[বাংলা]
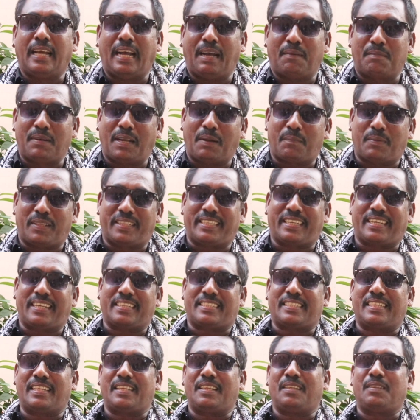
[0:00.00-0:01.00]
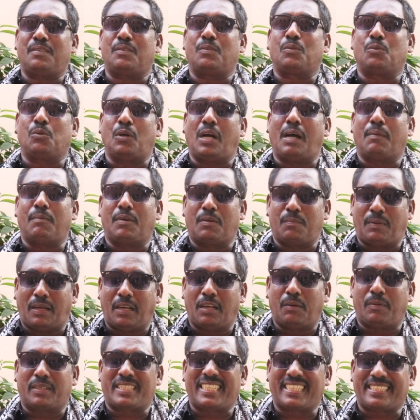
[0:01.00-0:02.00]
আমরা আপনাদের কাছে দোয়া এবং
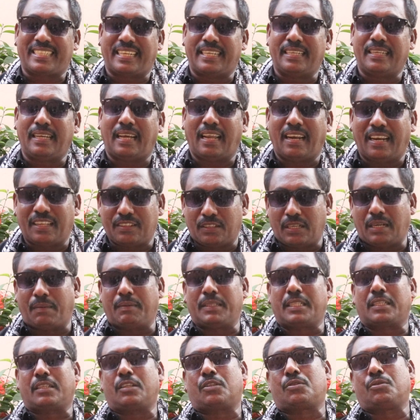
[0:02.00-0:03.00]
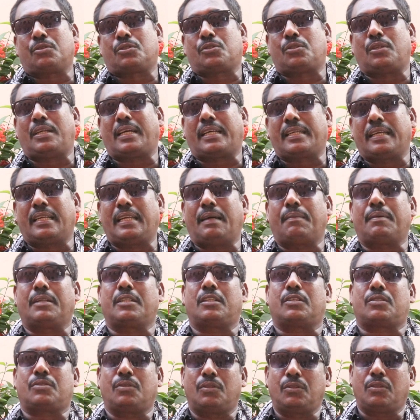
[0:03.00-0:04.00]
ভালোবাসা চাই আল্লাহ যেন আমাদেরকে সুস্থ রাখেন আমরা
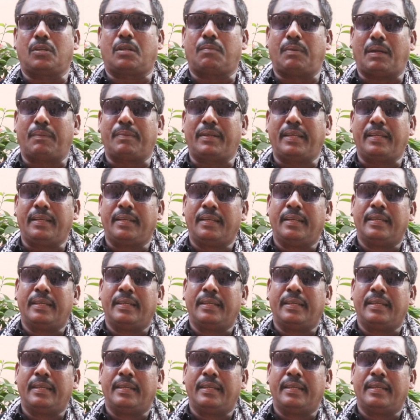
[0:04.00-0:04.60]
যেন সুন্দরভাবে